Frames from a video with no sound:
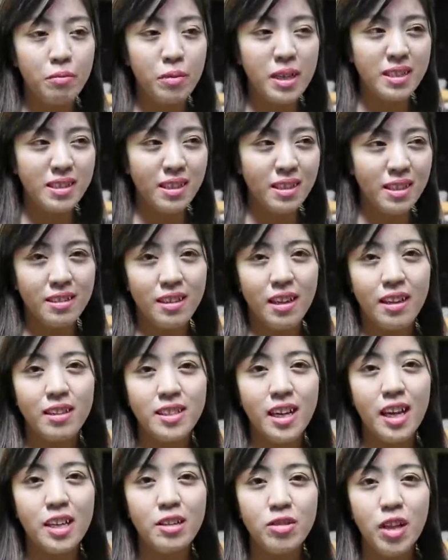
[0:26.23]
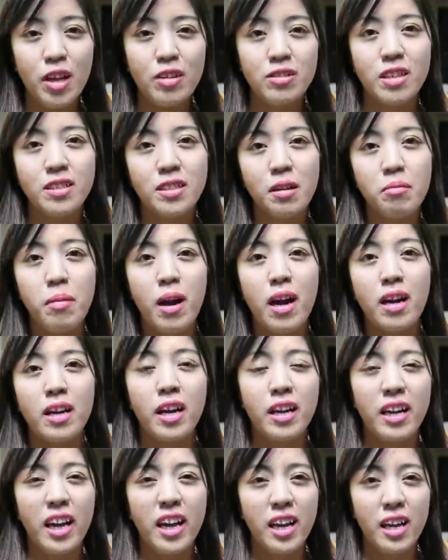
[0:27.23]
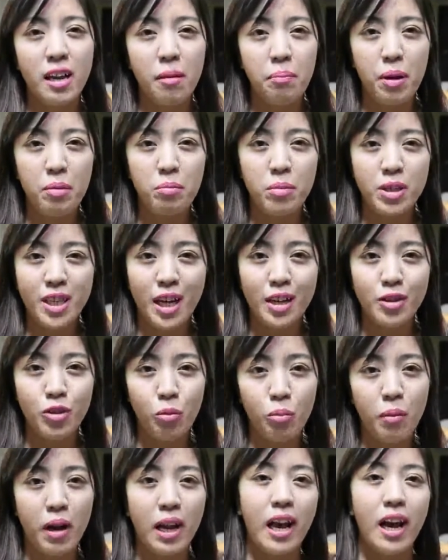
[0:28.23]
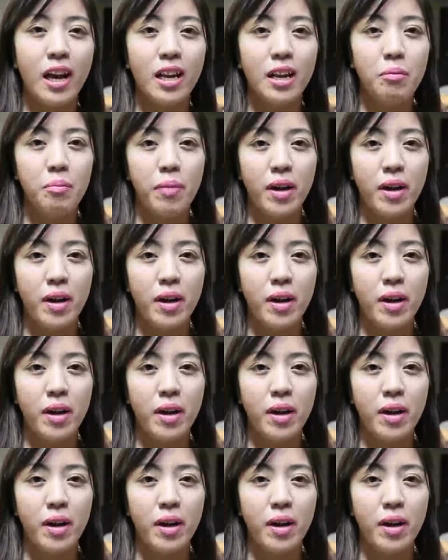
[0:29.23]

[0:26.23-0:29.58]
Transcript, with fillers: minsan interesado tayo sa isang bagay kaya lang pag masyadong malalim,